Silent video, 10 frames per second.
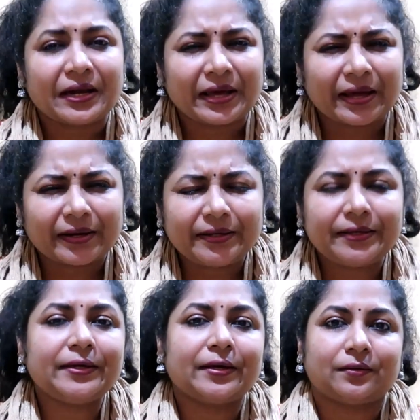
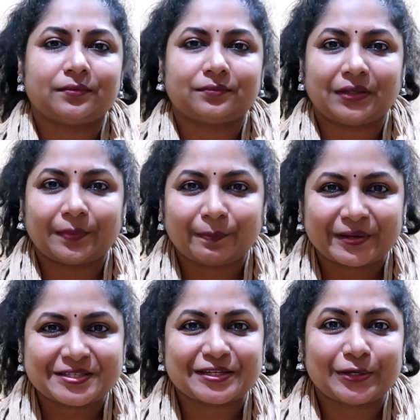நிறைய நம்ம
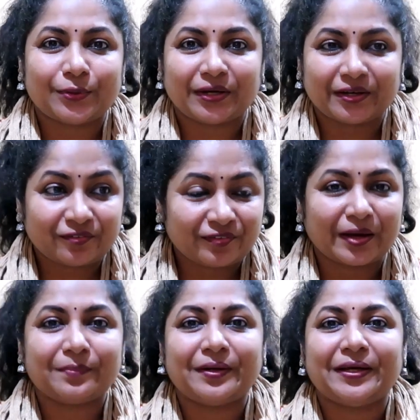பசங்களோட
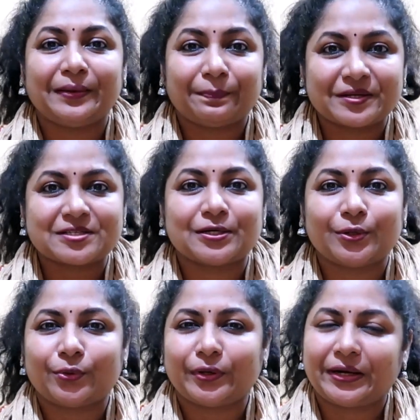ஃபேமிலி
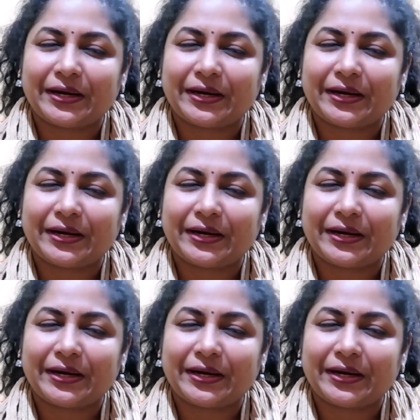பசங்களோட